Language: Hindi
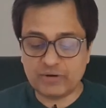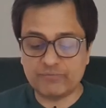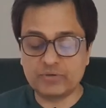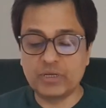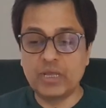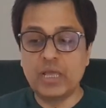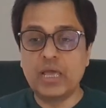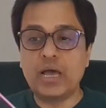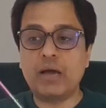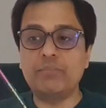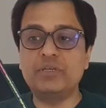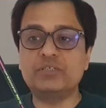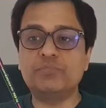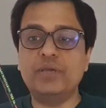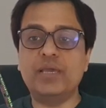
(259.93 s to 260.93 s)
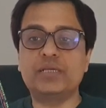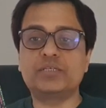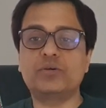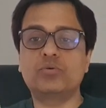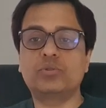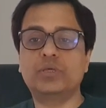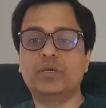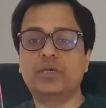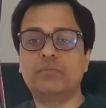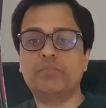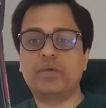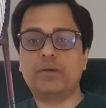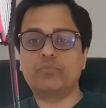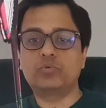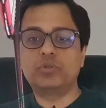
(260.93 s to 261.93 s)
शाफ्ट अब इसमें ऐसा होता है
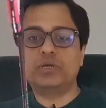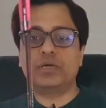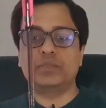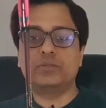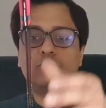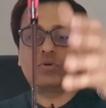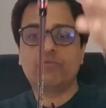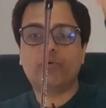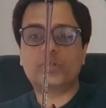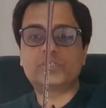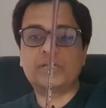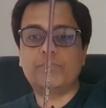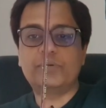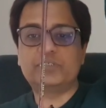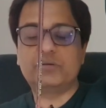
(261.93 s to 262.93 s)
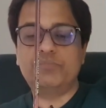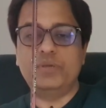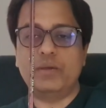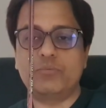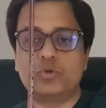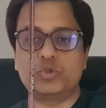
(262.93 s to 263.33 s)
कि मैं आपको दिखाता हूँ कि फॉर एग्जाम्पल जब भी